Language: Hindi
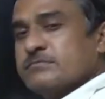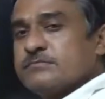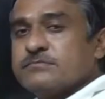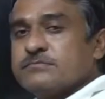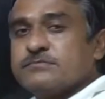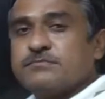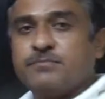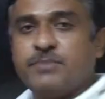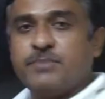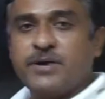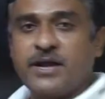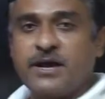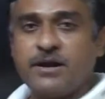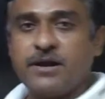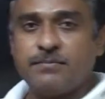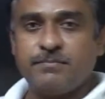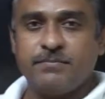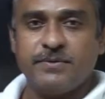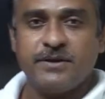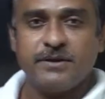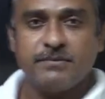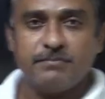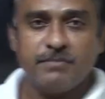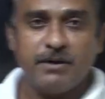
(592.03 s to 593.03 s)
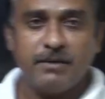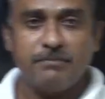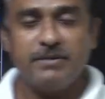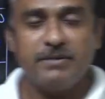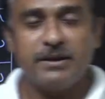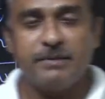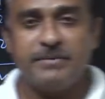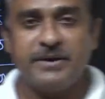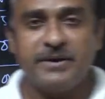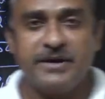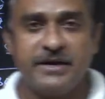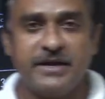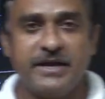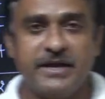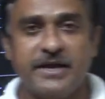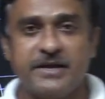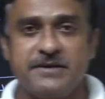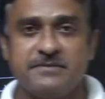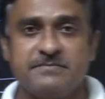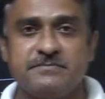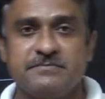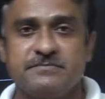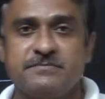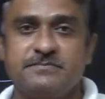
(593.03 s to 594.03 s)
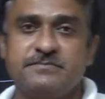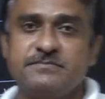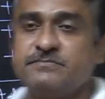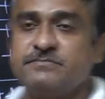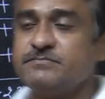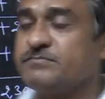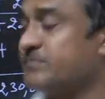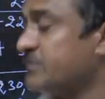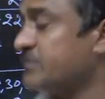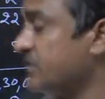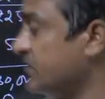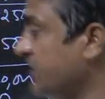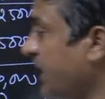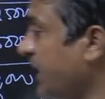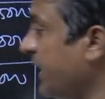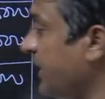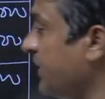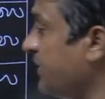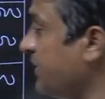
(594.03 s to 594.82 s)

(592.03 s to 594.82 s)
बराबर मामला बैठ गया ठीक है